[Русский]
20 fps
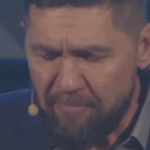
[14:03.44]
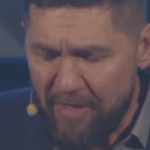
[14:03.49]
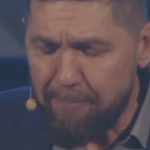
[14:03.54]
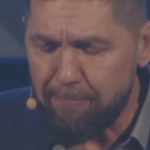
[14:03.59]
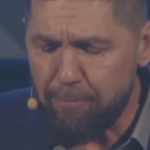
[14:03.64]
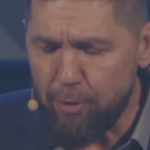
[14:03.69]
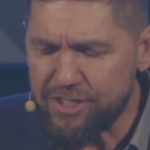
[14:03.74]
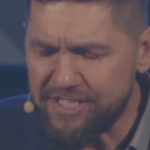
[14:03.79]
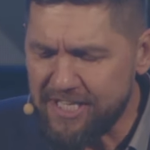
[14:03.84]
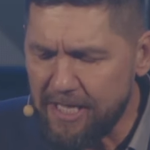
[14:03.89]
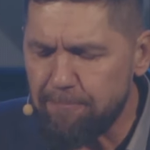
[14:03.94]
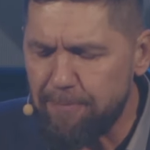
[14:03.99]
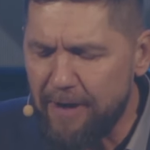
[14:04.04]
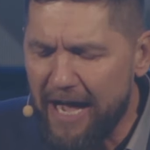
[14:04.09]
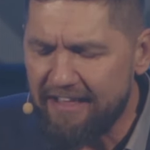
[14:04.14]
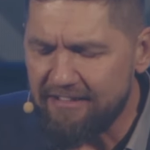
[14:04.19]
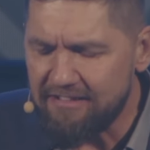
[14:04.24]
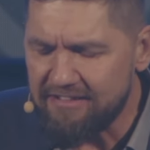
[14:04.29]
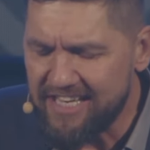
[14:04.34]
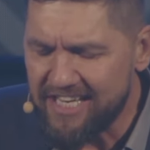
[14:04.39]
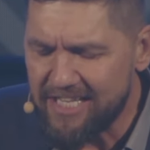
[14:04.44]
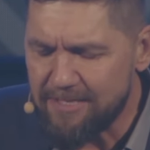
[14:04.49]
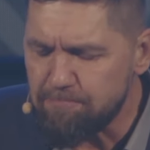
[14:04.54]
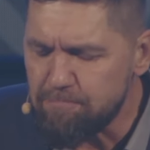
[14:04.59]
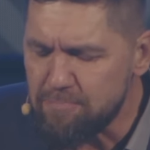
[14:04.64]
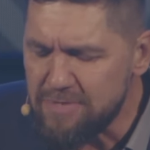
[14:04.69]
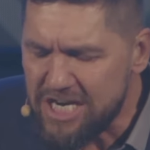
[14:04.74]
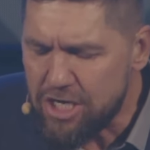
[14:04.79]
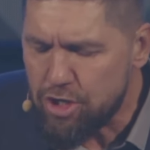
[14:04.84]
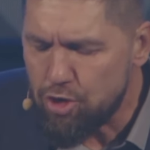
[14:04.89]
апостол Павел говорит,
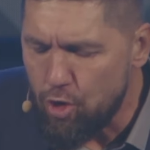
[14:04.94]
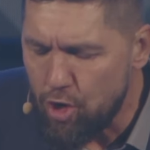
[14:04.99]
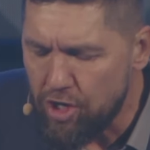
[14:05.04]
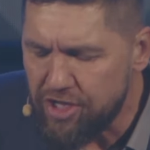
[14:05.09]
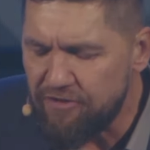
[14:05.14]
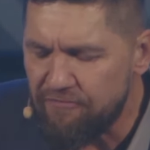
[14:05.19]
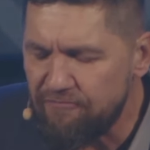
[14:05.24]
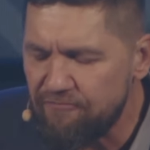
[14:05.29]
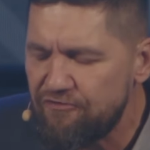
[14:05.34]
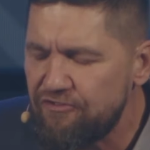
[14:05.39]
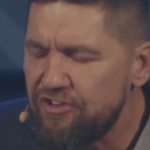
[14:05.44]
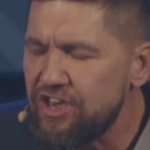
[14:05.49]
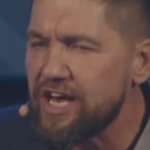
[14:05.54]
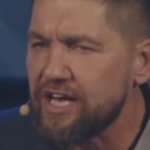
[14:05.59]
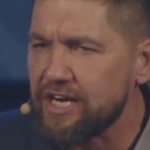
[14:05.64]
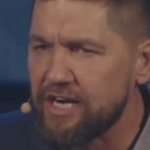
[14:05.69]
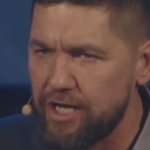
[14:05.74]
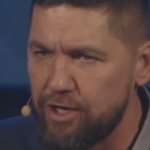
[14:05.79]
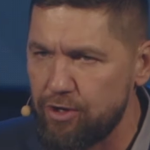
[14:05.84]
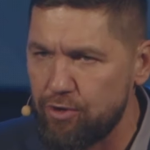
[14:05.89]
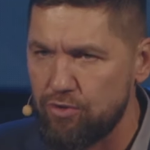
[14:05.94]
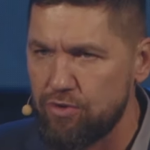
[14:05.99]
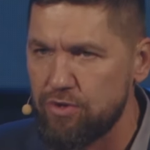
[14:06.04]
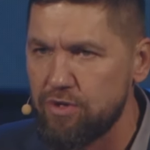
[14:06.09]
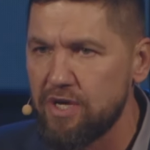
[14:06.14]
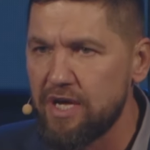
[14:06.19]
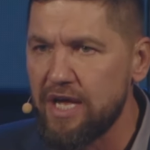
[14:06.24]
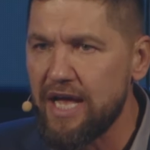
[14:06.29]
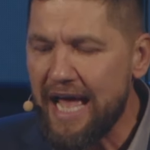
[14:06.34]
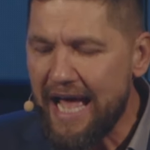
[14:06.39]
мы ходим верою
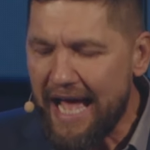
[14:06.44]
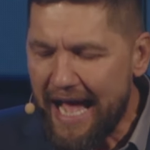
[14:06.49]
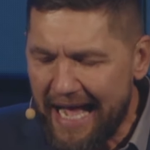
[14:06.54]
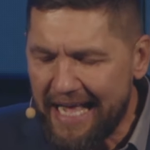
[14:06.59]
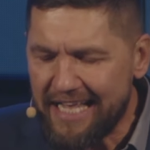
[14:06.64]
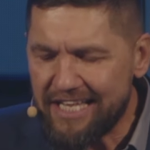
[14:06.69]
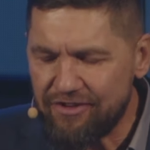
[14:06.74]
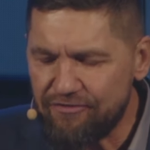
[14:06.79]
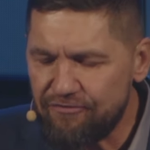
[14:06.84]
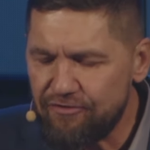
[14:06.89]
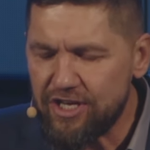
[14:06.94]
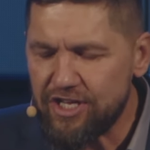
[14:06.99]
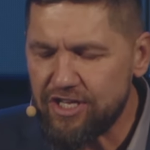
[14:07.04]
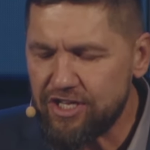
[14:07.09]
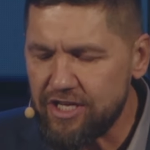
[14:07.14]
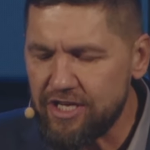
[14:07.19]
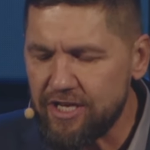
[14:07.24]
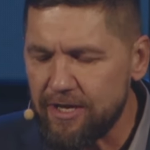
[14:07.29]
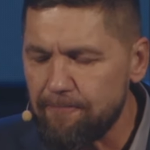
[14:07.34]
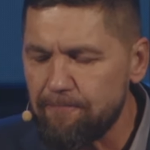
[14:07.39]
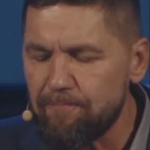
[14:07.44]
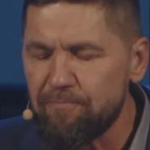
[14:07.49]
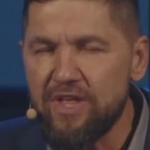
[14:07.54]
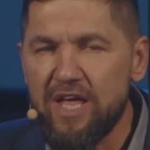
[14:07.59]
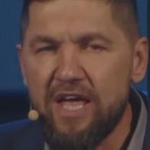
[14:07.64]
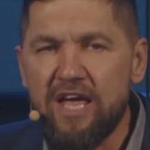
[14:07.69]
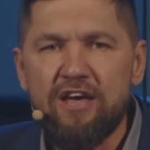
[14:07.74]
а не видением.